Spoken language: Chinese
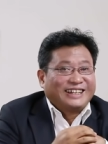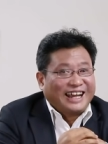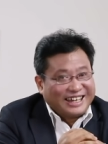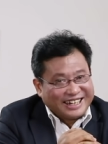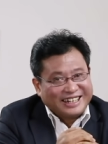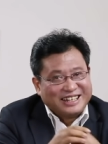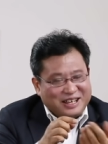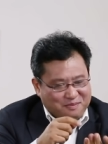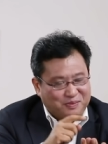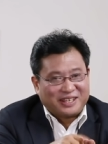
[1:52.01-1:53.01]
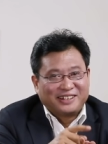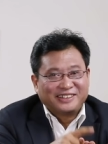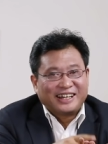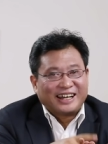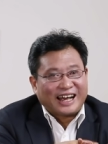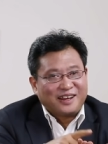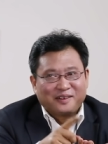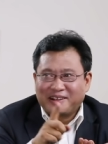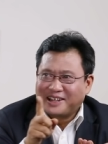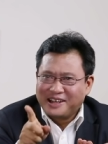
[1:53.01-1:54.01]
你看这平等还
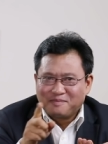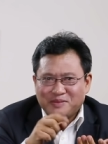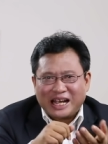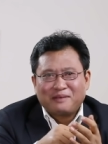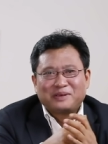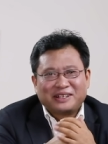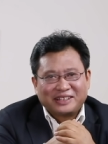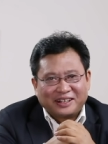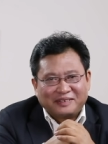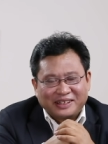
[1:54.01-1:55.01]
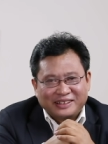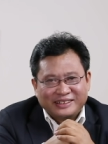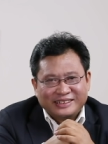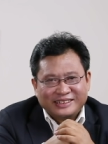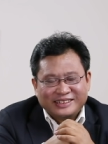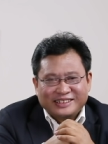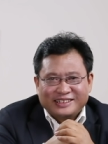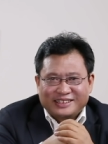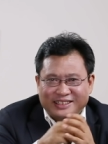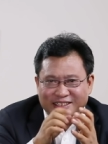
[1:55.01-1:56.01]
有更加平等吗？
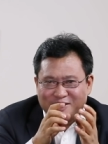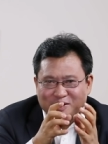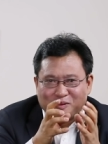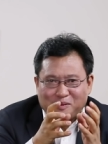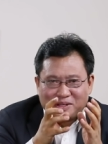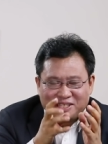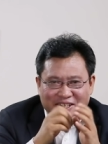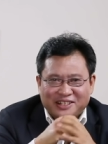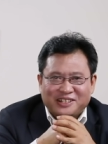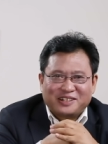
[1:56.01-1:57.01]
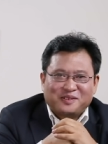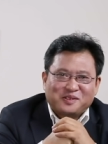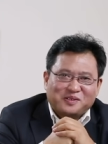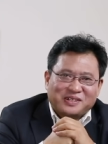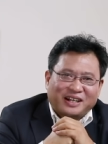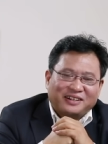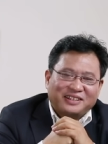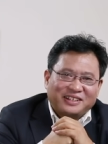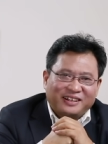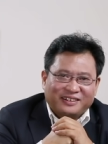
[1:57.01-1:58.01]
其实就是我们现实生活中常常
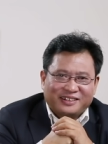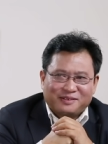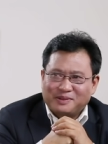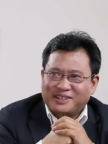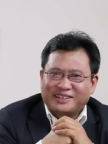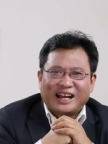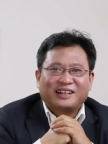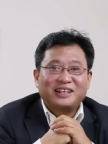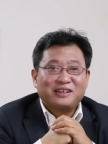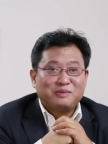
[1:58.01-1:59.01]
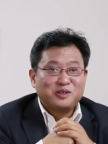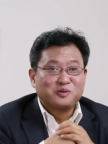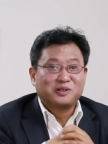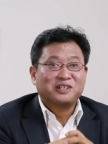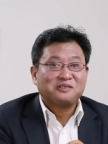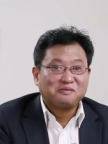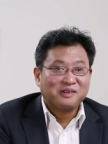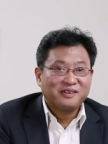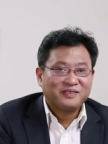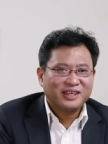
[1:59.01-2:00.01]
听到的什么党内民主生
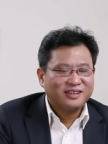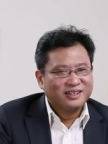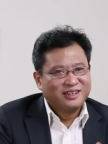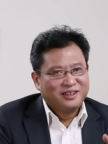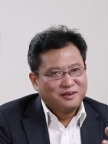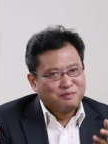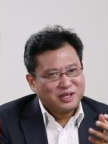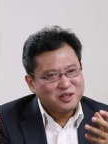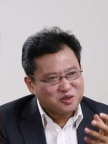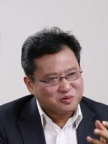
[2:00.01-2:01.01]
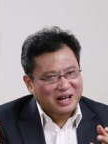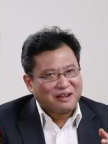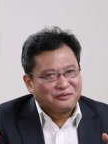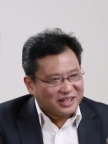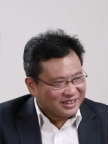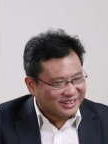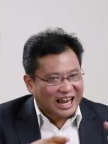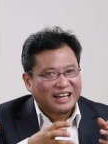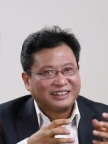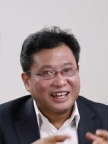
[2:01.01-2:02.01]
活，你民主还分
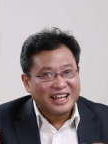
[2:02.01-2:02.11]
党